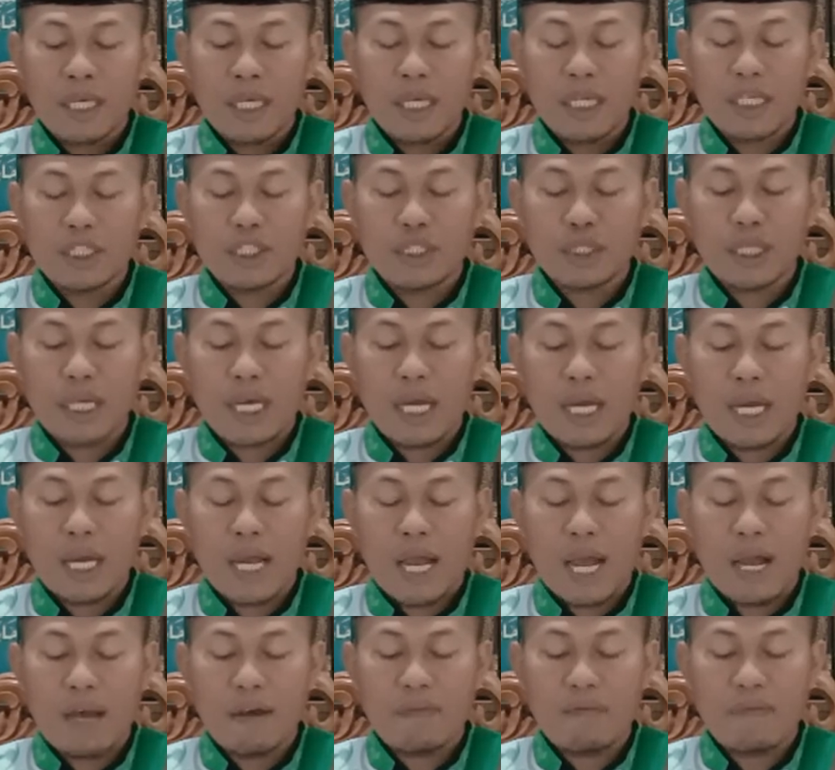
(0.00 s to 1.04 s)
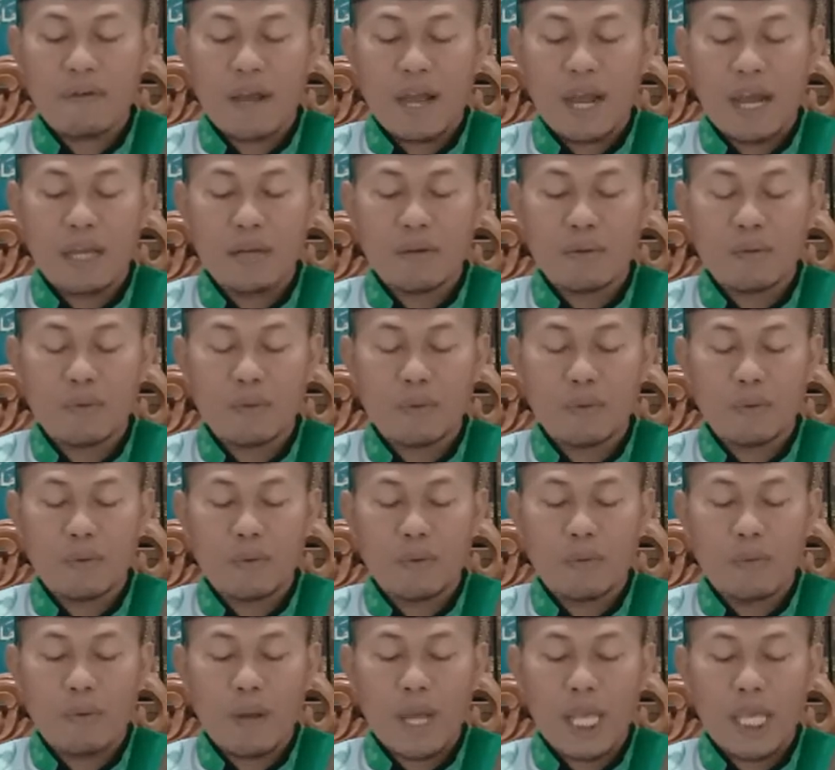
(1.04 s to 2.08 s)
in syaa'a afa
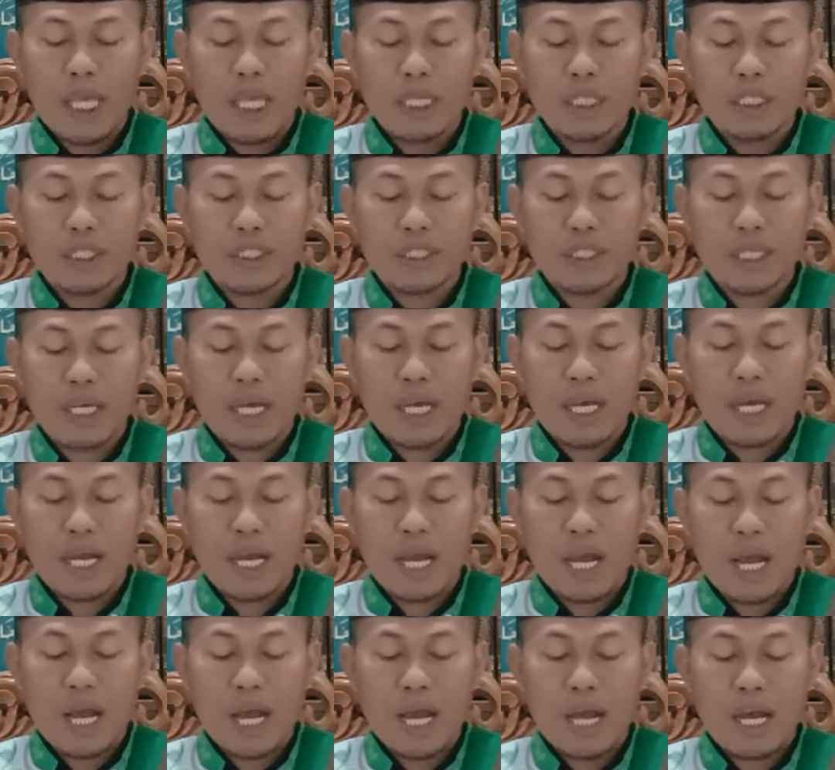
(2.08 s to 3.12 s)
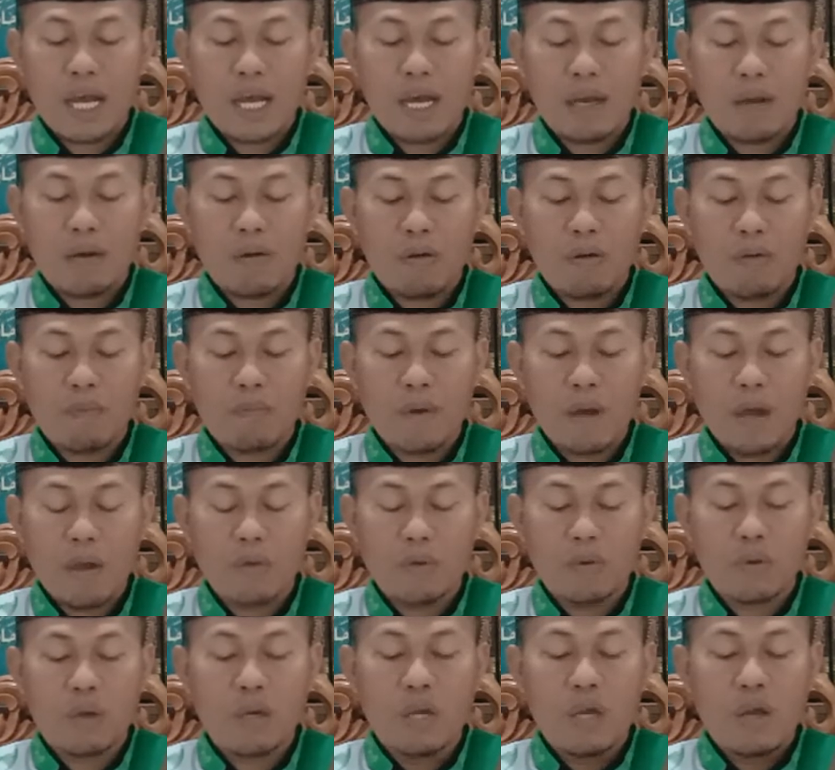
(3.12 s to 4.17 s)
anhu wa in syaa'a
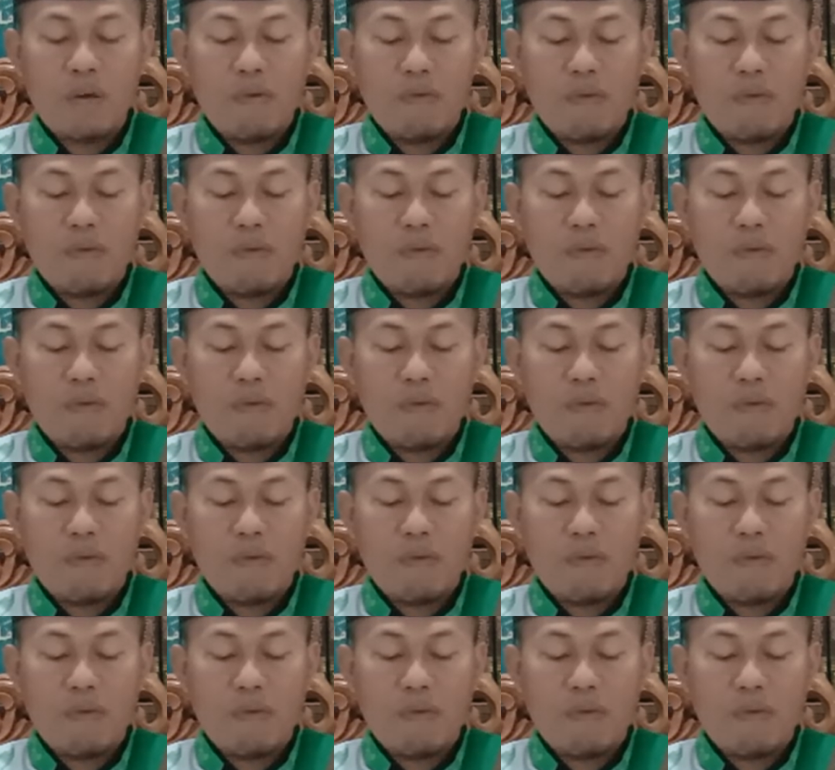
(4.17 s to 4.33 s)
aqabahu